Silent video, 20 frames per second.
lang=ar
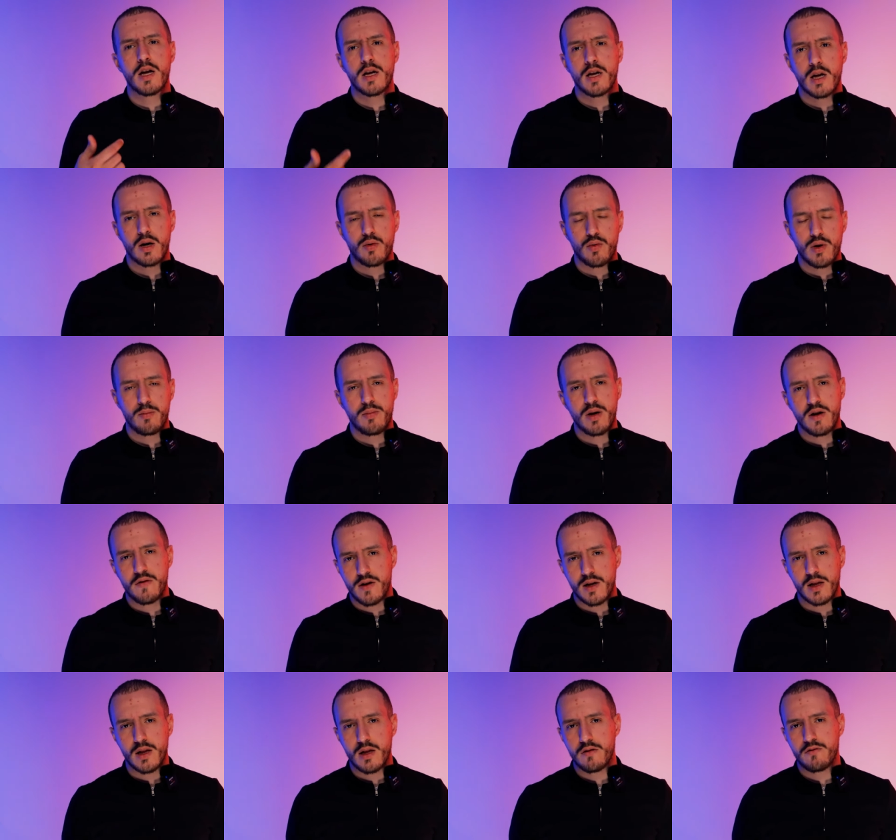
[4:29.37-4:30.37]
كي راهو يبيع
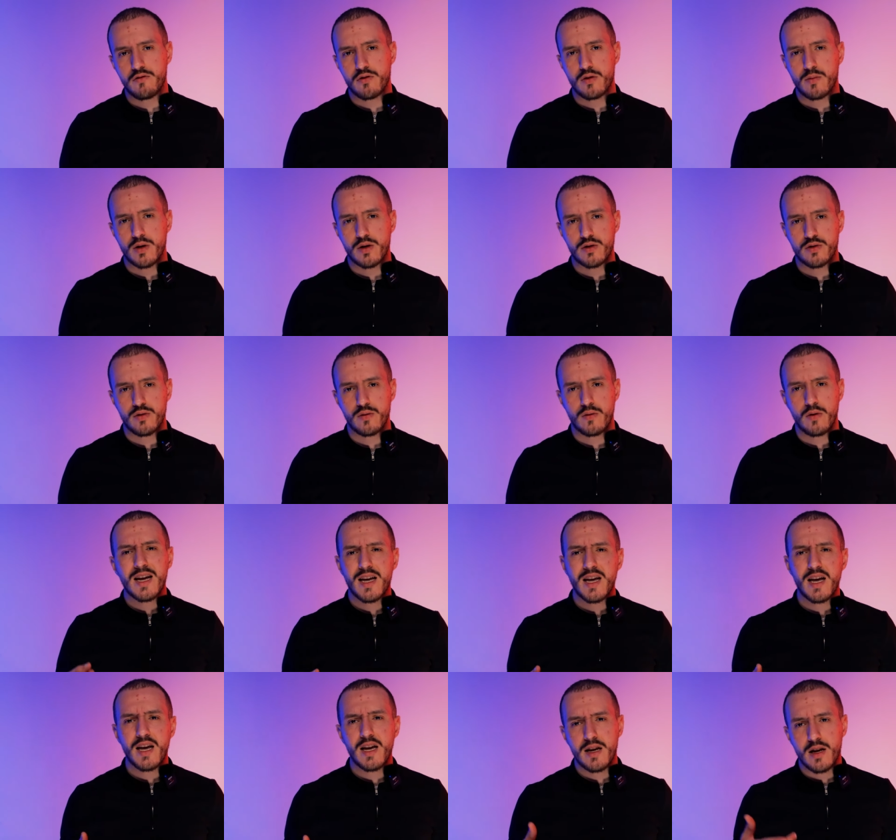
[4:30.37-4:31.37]
في هاد لي فورماسيون كان
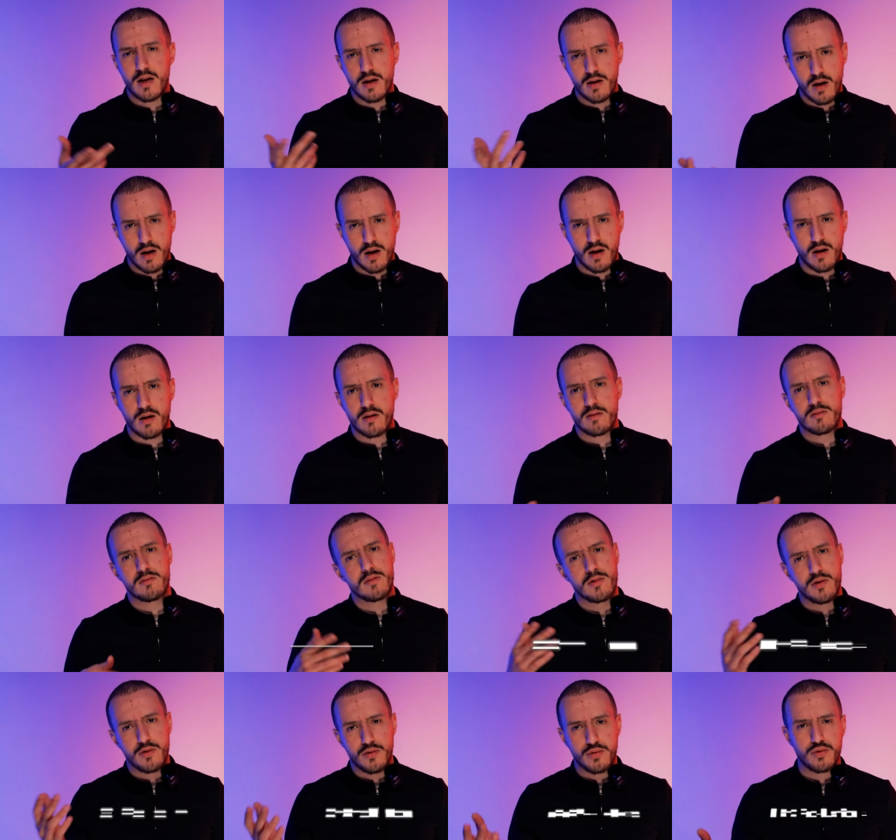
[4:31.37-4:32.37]
كاين ان
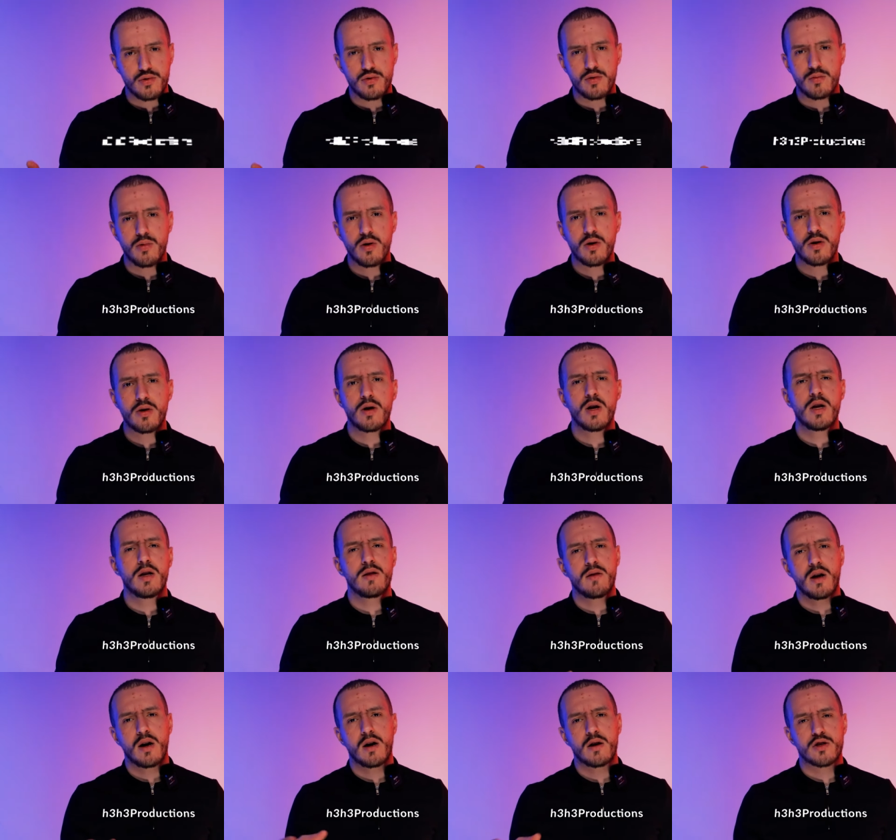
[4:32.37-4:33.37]
يوتيوبر
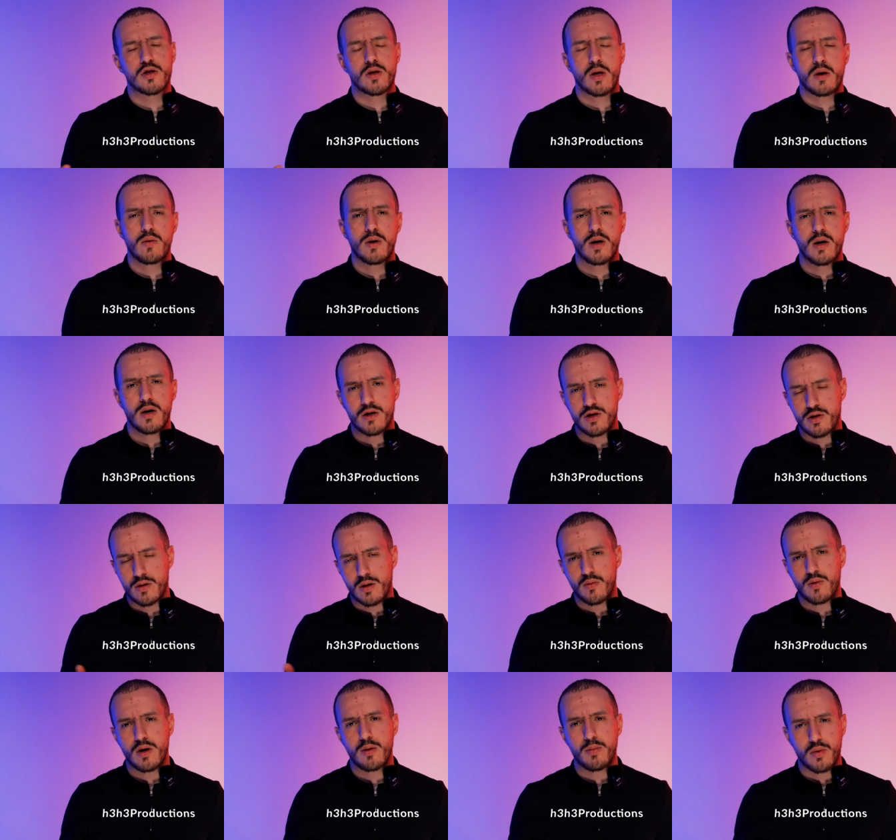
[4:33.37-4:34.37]
تاع اش 3 اش
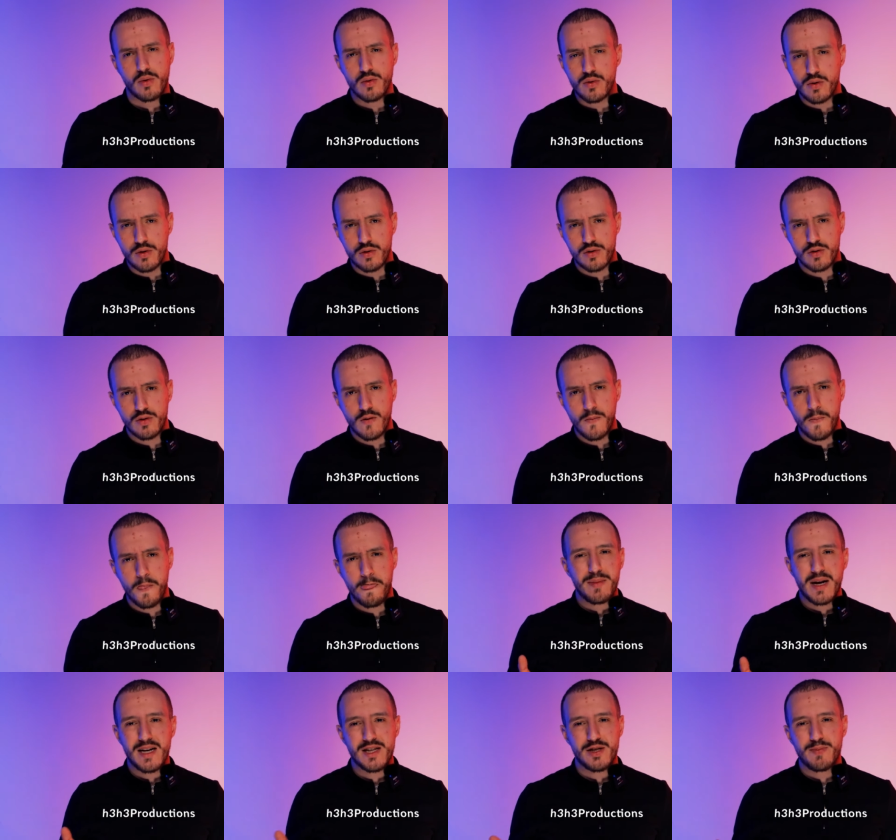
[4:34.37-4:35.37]
3 برودكسيون
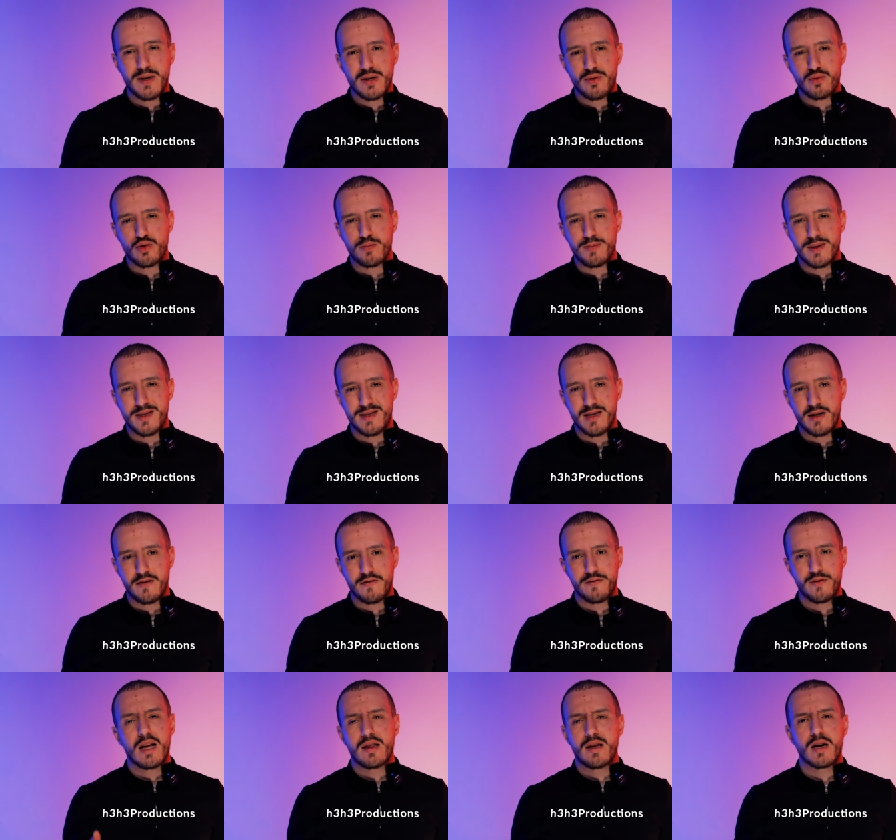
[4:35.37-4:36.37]
ما عجباتوش
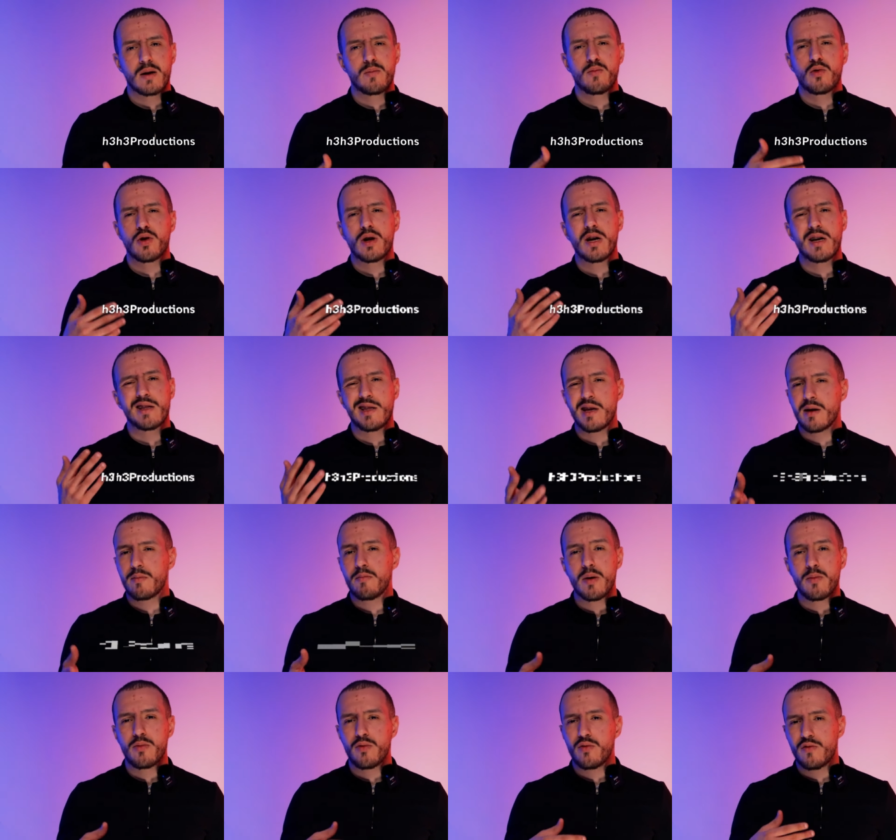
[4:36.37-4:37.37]
بزاف قعد غير موراه دار
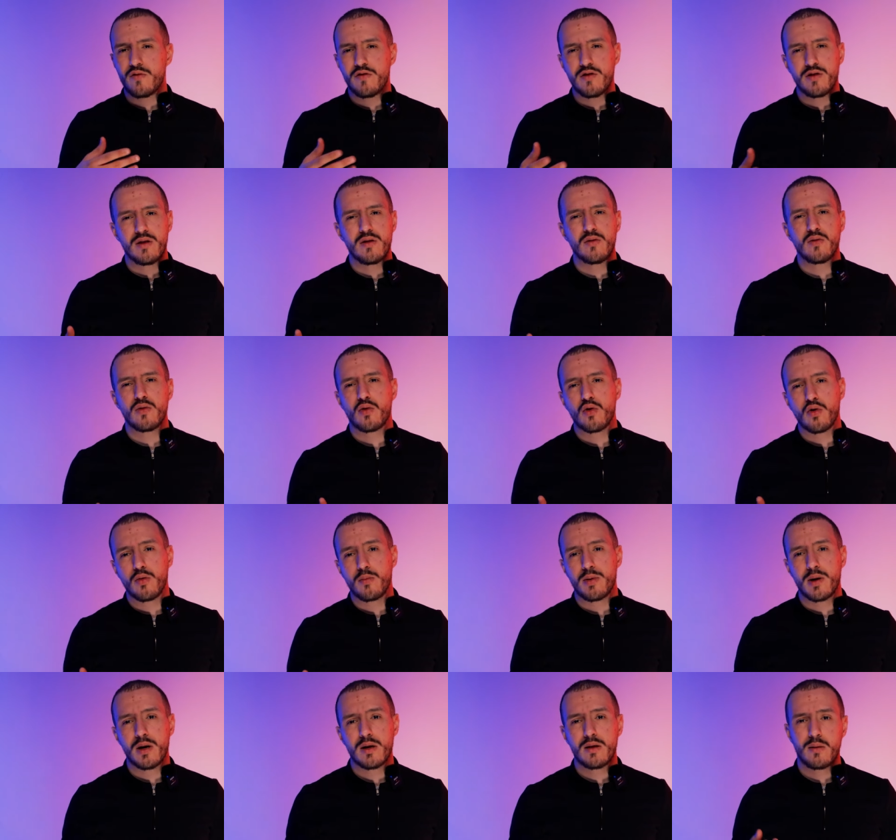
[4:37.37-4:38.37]
مام اون فيديو
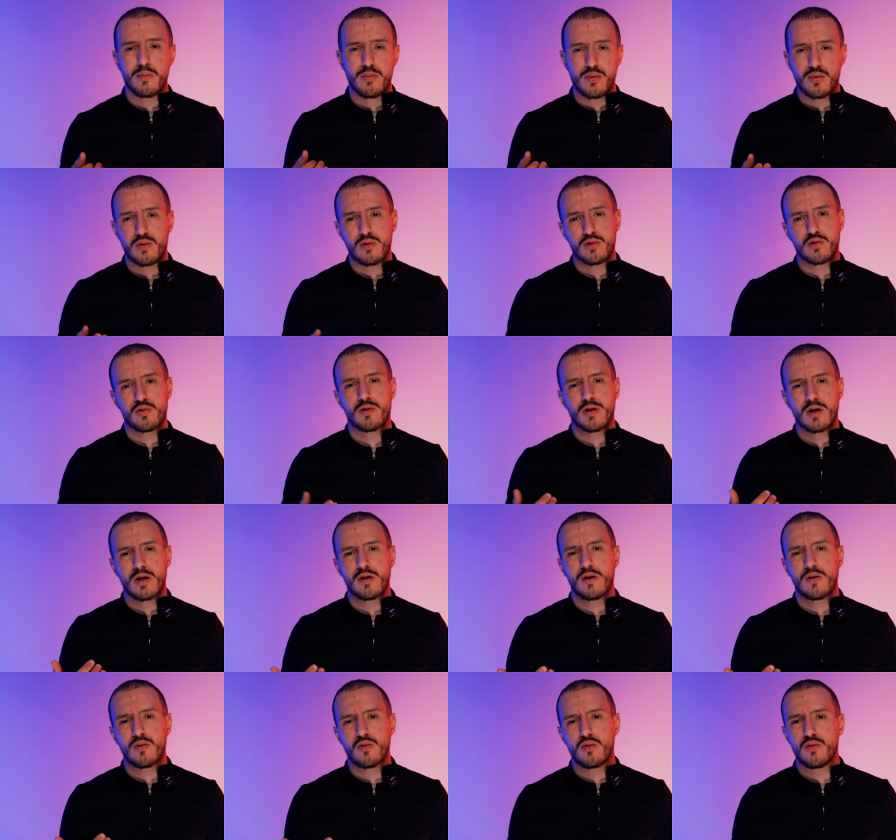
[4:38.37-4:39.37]
كومبليت اي بورتون شوط
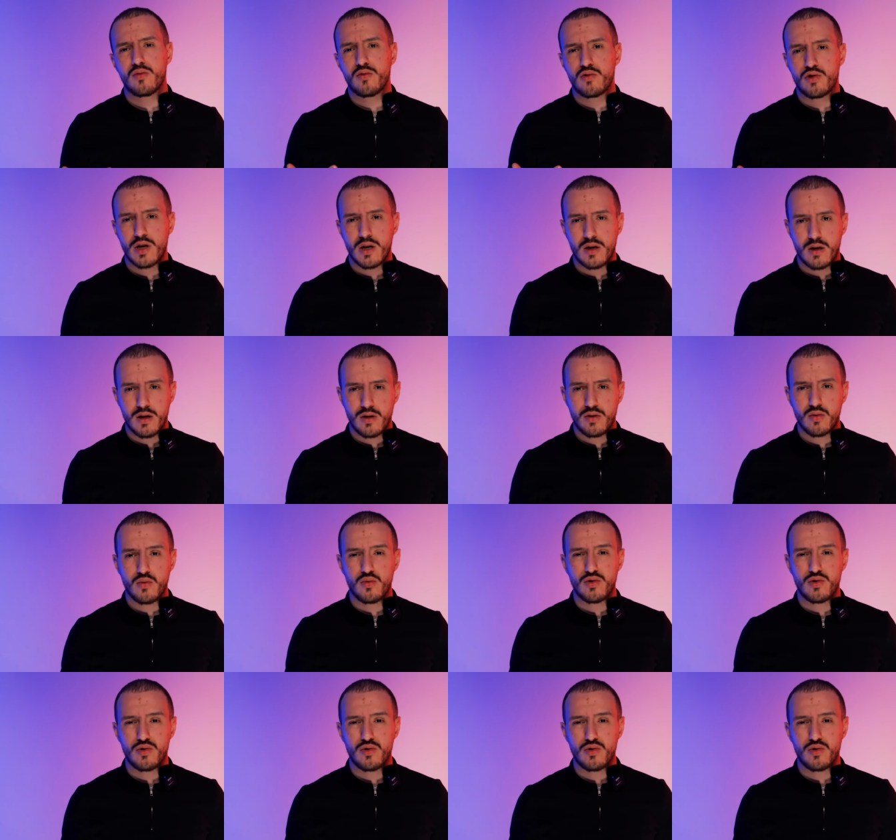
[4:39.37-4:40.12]
كانت عنده اون شام لي